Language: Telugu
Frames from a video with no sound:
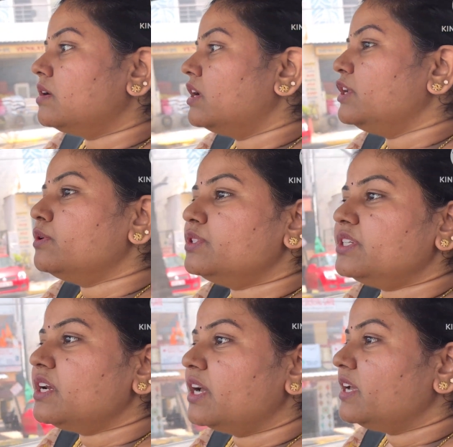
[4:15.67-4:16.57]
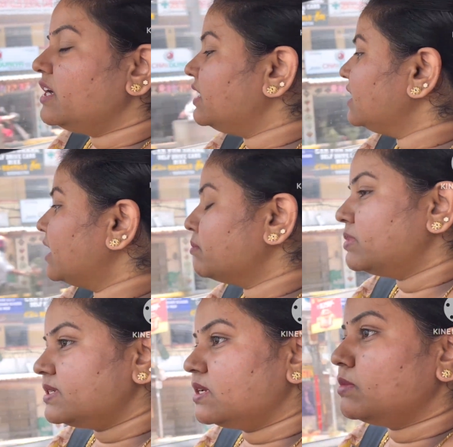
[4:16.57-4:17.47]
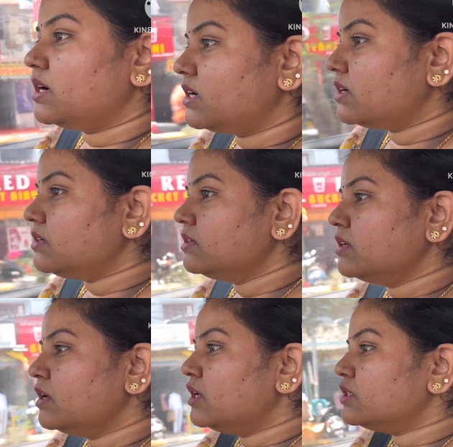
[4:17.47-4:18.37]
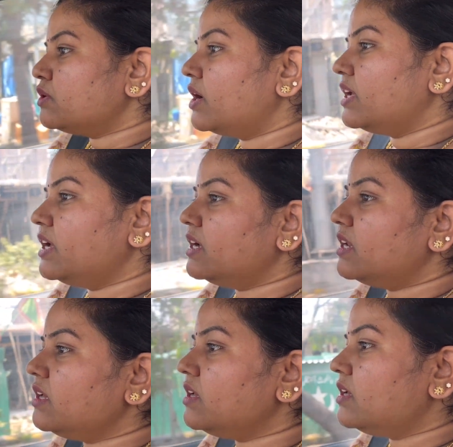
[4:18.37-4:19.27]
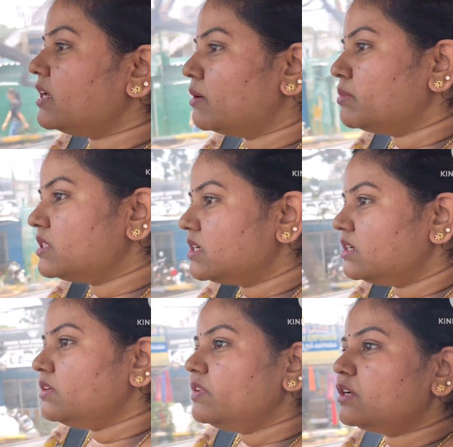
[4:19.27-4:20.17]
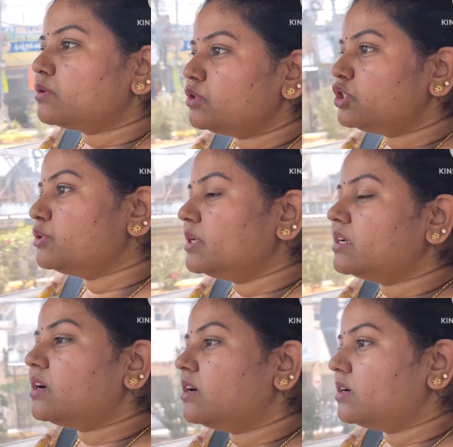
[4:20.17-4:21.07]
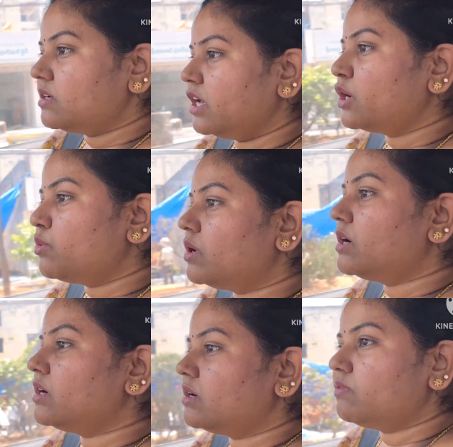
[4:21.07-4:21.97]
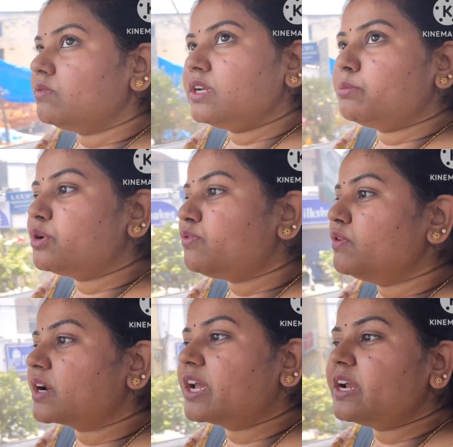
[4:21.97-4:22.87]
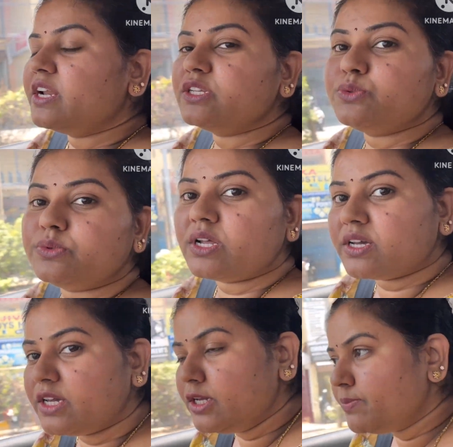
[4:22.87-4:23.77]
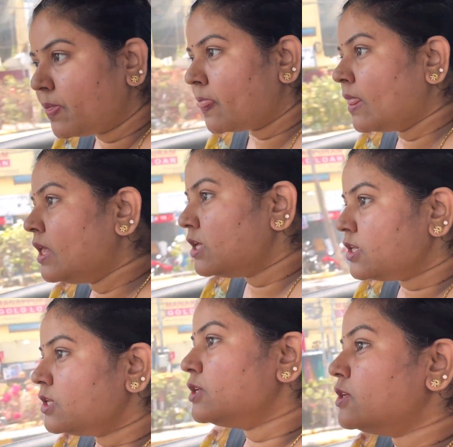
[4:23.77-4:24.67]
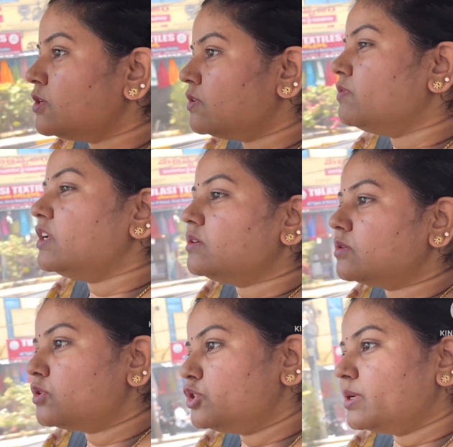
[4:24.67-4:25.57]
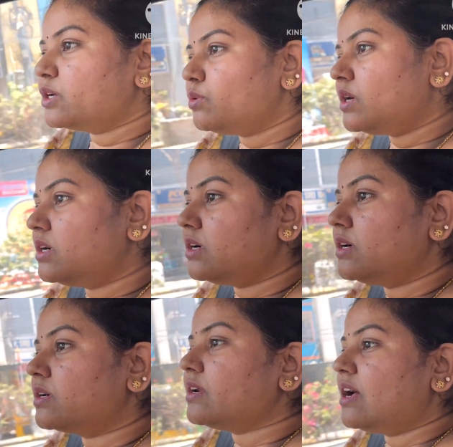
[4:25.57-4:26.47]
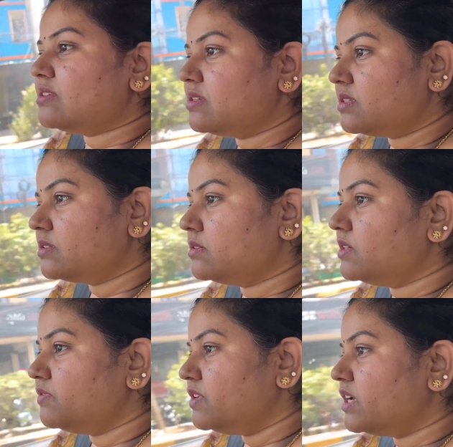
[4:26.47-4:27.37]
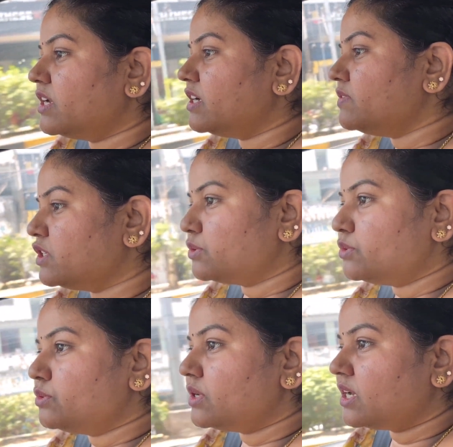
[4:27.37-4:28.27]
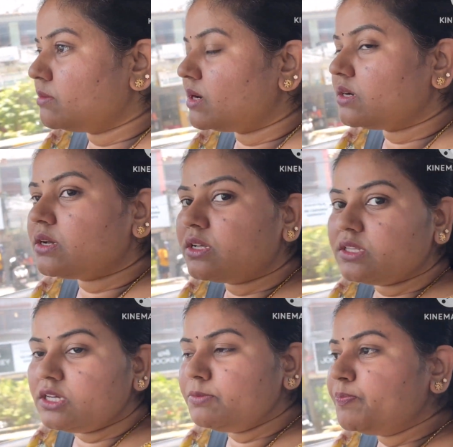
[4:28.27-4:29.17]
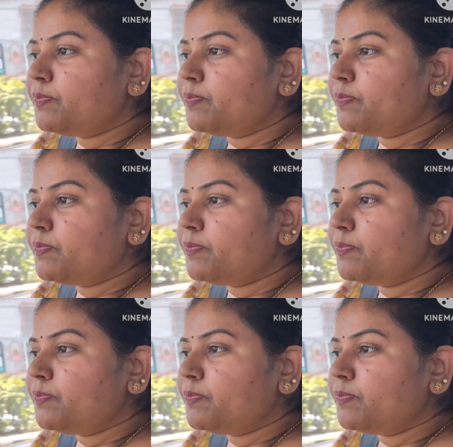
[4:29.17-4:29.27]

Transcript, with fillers: హనీ వచ్చి ఐఐటి క్యాంపస్ అనమాట సో ఐఐటి క్యాంపస్ అంటే వీళ్ళకి కొంచెం ఇంకా ఎక్కువ నెంబర్ ఆఫ్ వర్కింగ్ డేస్ ఉంటాయి వీళ్ళు కొంచెం ఎక్కువ క్లాసెస్ ఇవి అనేటివి జరుగుతుంటాయి అన్నమాట అది